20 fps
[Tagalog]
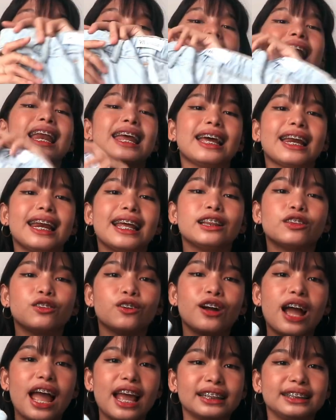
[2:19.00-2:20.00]
galing rin
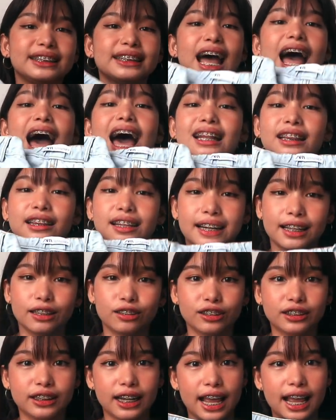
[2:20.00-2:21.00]
to guys sa at
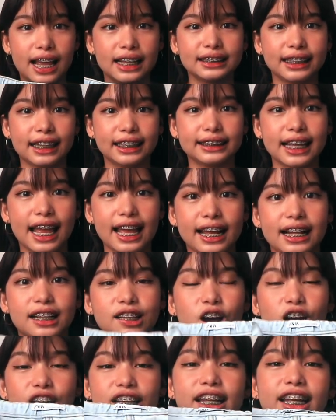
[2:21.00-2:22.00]
Redus Reyes
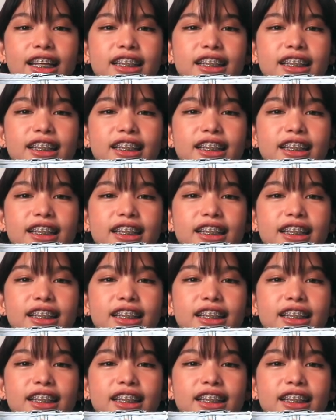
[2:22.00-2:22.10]
Recycle on